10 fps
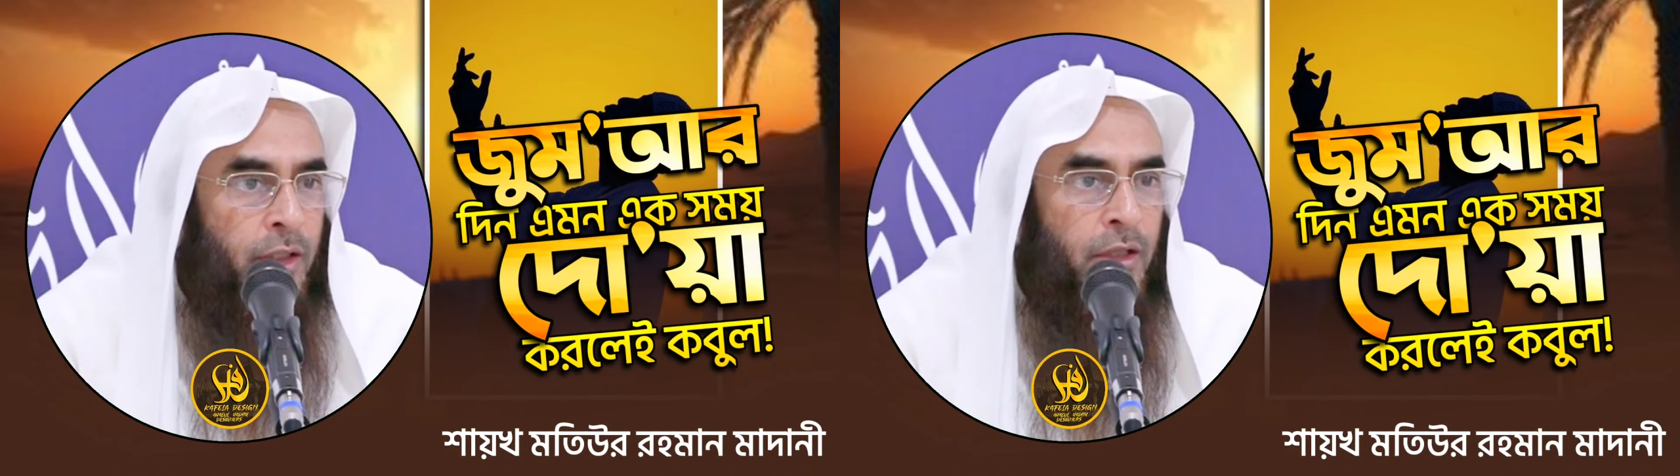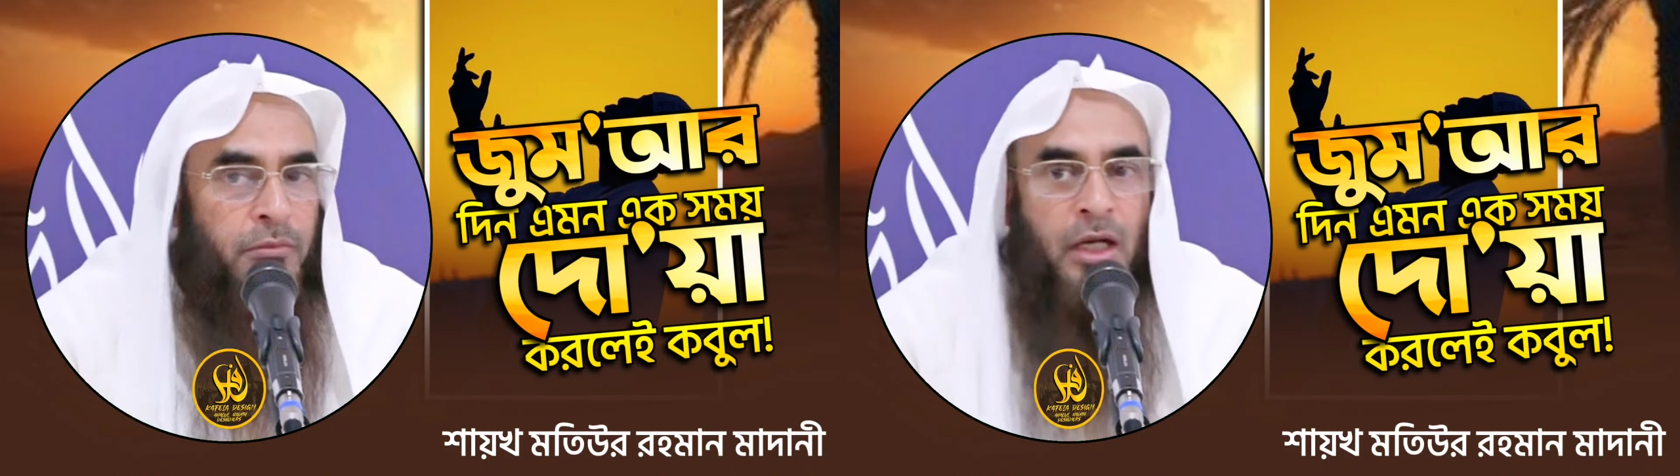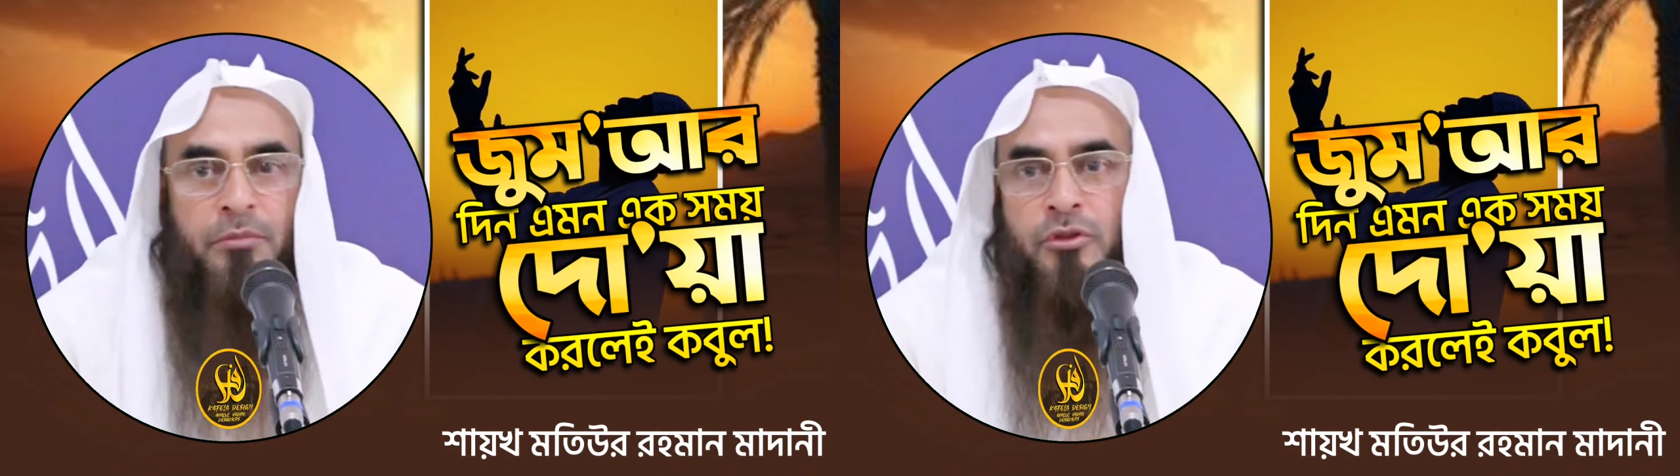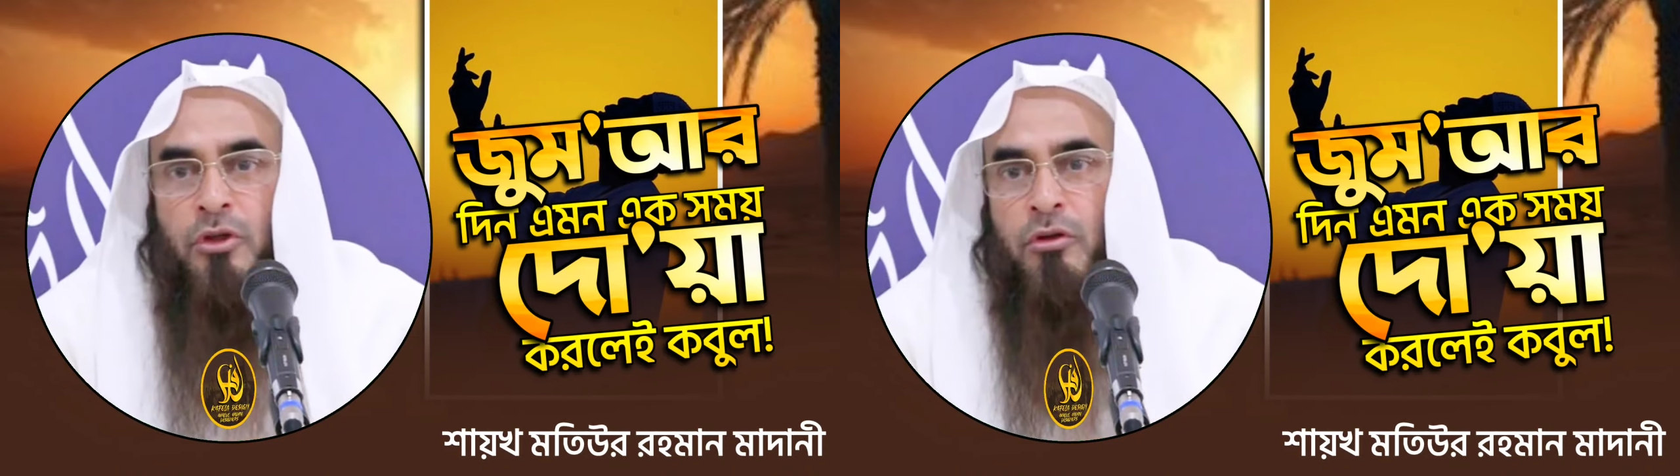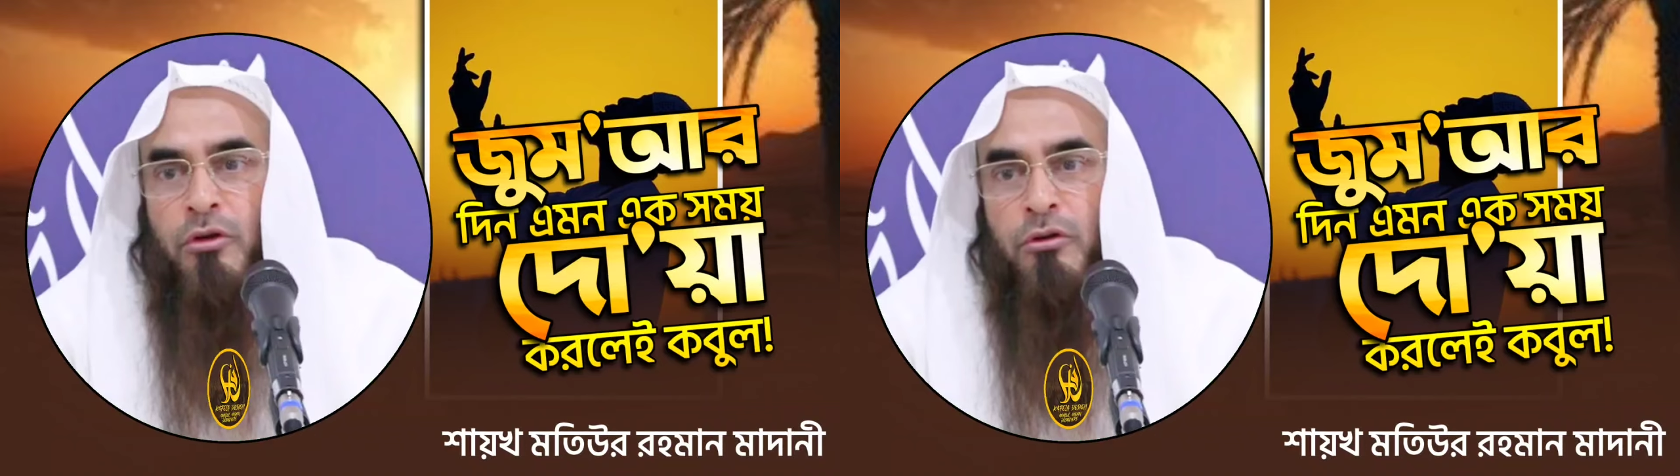এমাম
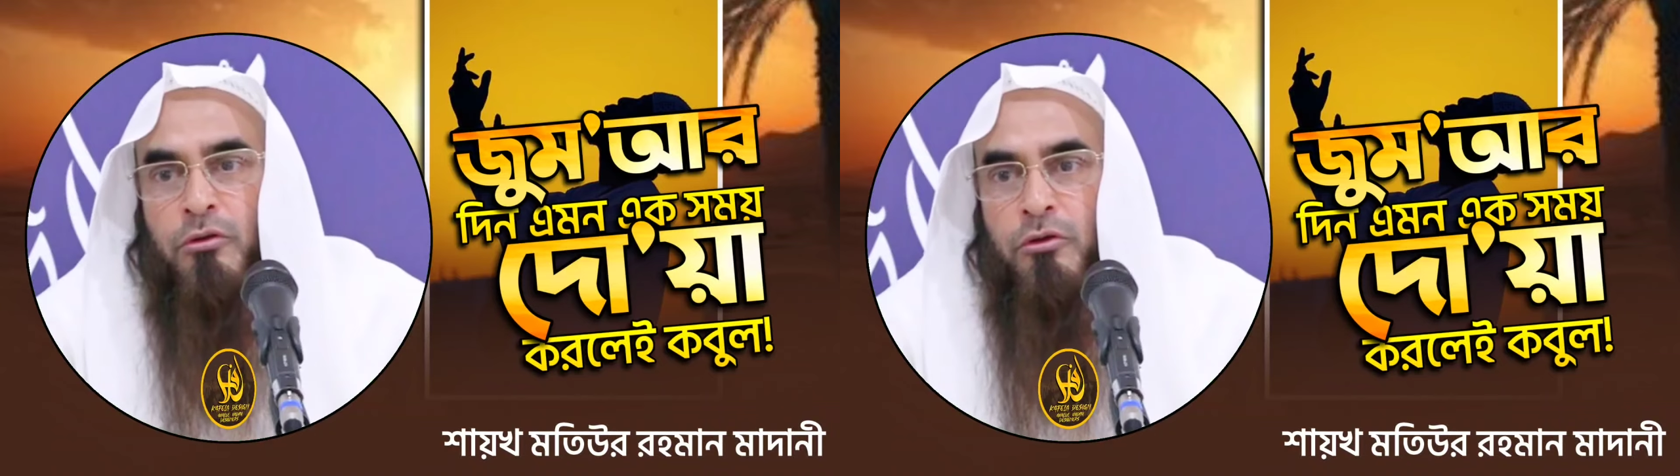যখন